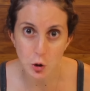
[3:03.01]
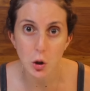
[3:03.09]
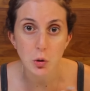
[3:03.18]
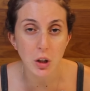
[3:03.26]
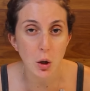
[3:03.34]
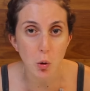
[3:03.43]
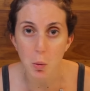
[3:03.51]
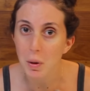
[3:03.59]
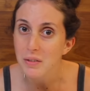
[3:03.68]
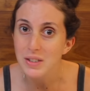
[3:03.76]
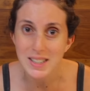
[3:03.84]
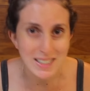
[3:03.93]
eu não tenho como
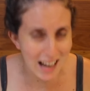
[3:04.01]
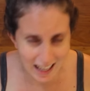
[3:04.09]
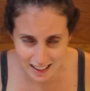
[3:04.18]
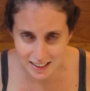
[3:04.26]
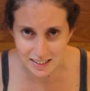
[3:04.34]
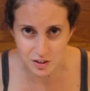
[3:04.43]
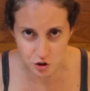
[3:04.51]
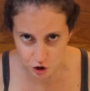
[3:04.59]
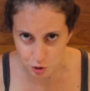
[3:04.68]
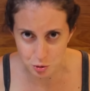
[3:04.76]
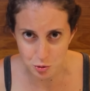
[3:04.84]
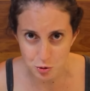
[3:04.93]
avisá-la
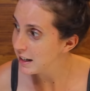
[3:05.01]
disso,